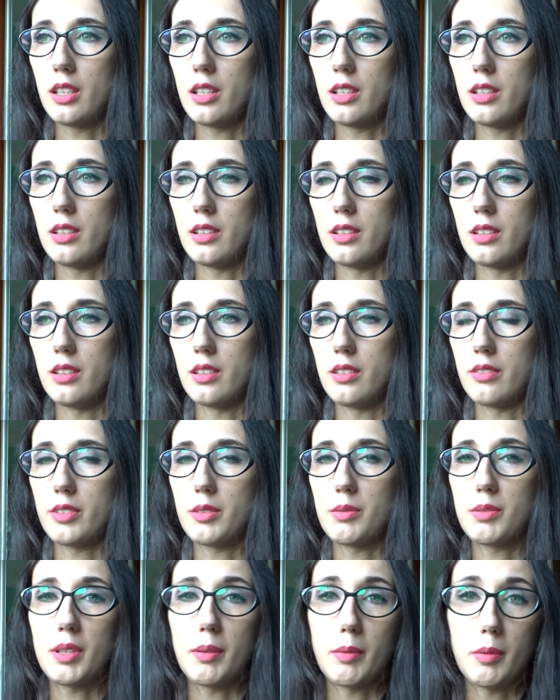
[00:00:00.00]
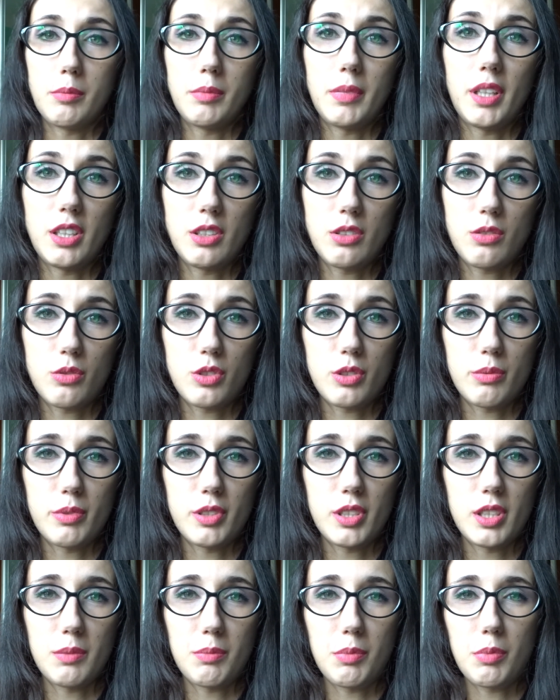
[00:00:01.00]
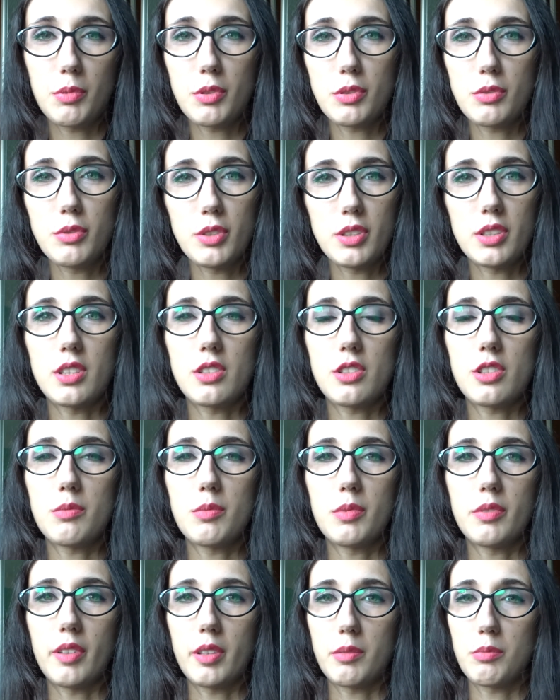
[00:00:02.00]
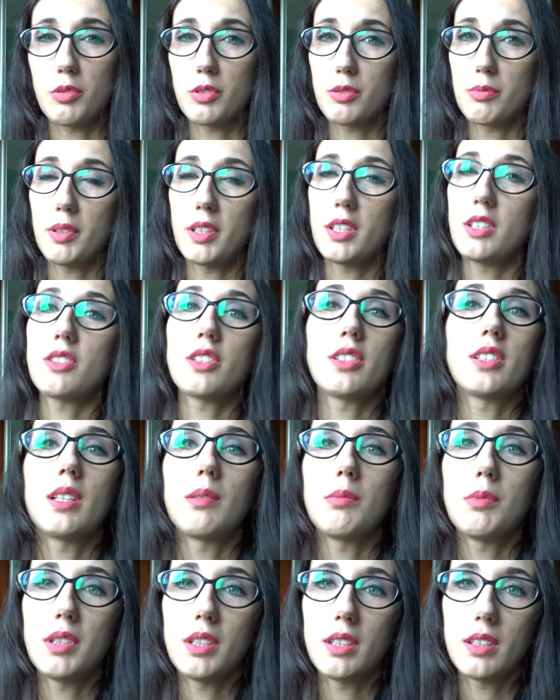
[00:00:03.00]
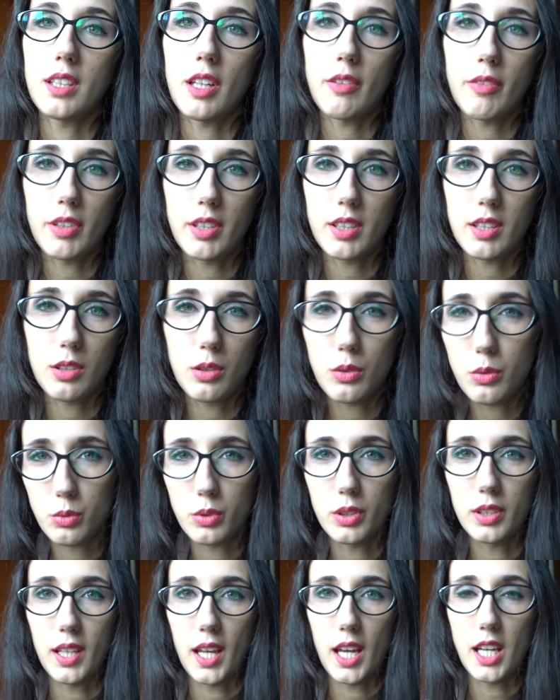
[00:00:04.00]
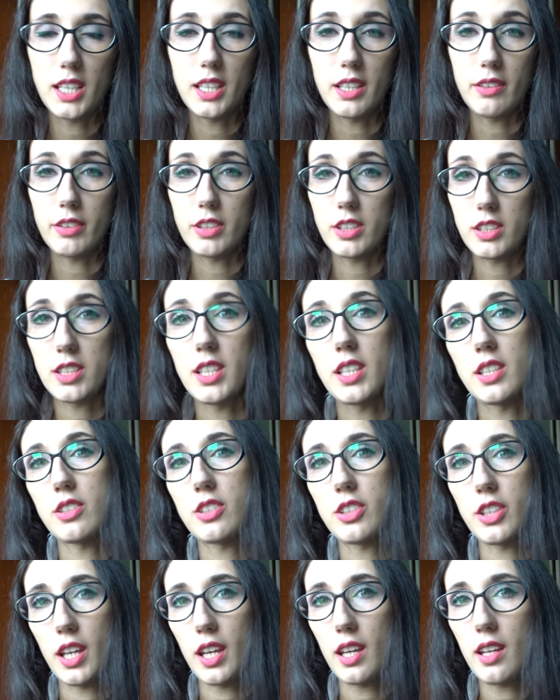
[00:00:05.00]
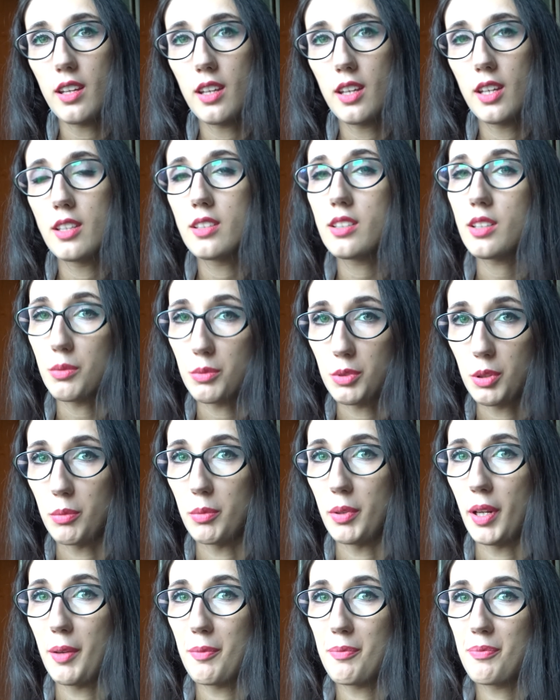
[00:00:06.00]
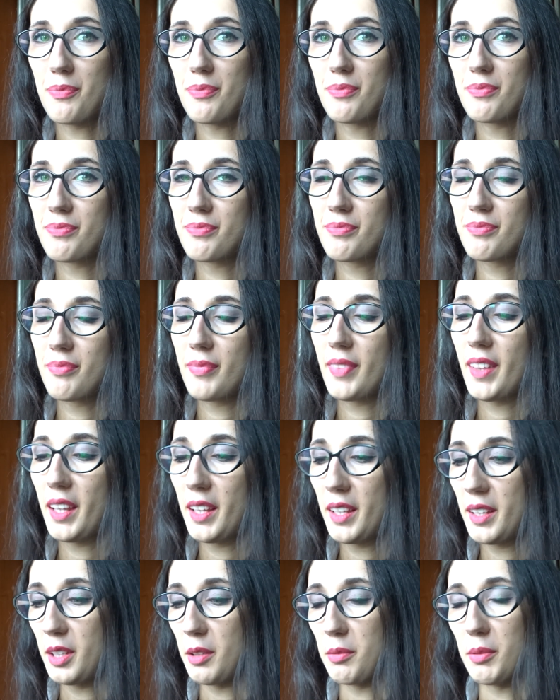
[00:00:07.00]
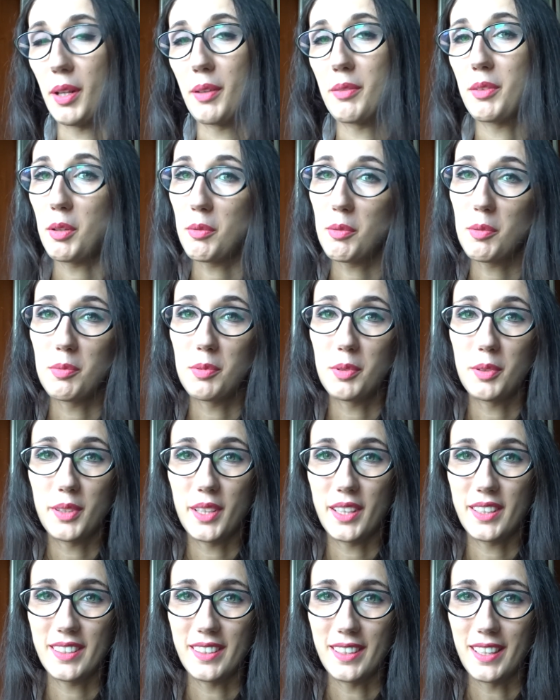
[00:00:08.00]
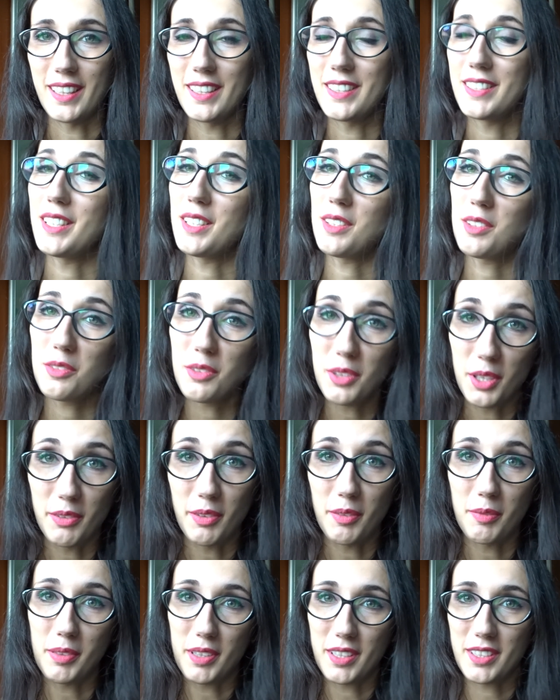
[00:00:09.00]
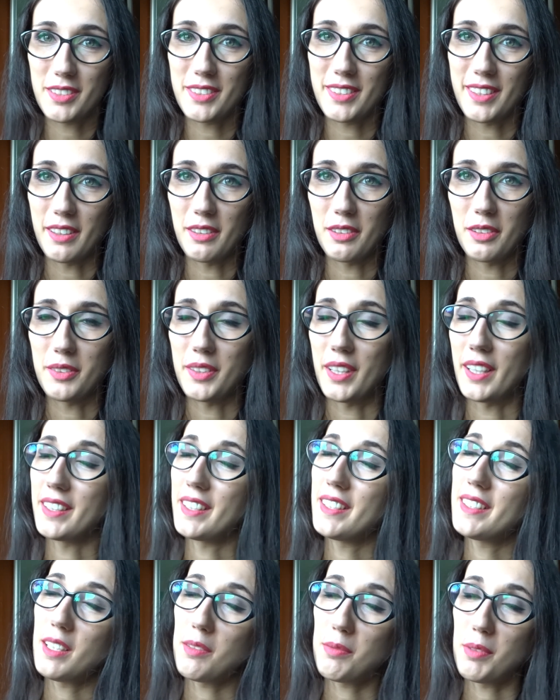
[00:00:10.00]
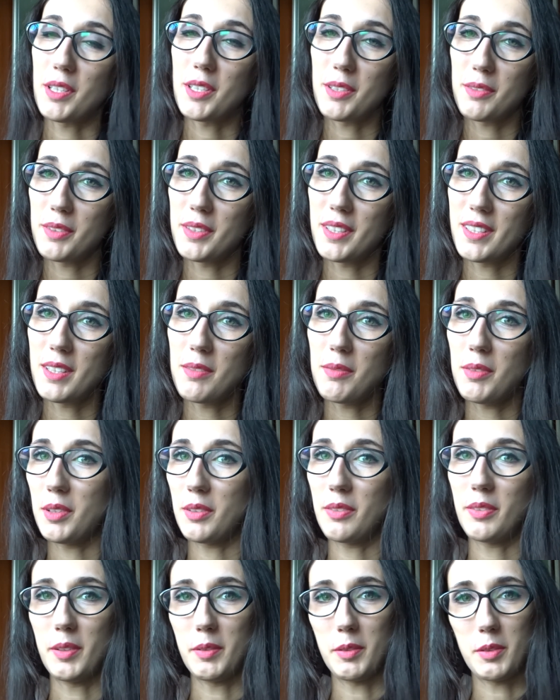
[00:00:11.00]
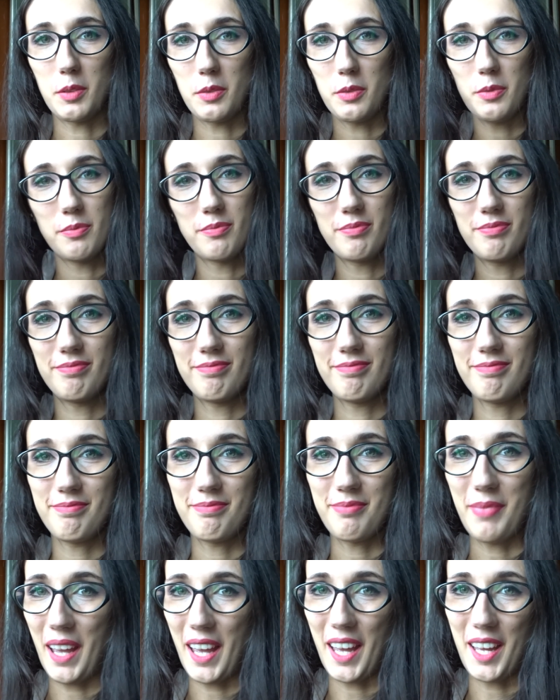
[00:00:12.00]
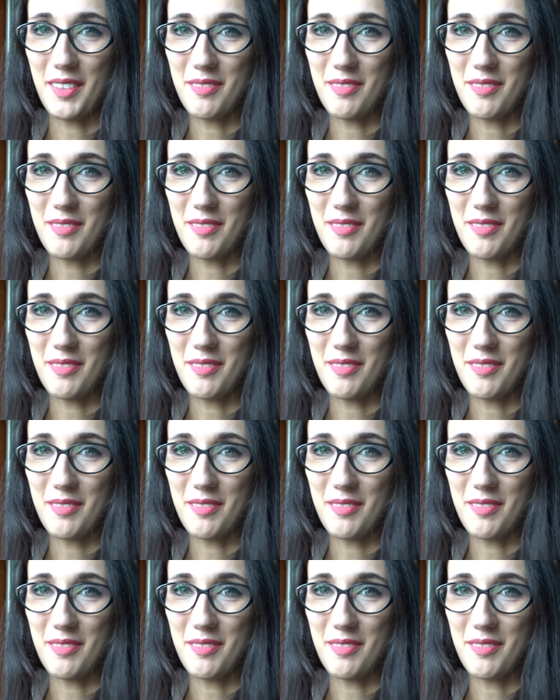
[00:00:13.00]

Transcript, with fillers: E, w tym samym miejscu, żeby się po prostu nie zatrzymywać, bo zmiany czasami nawet trudne i nawet ciężkie są dobre. Dobra, to by było na tyle. Dziękuję Wam bardzo za oglądanie i zapraszam do następnych filmików. Pa!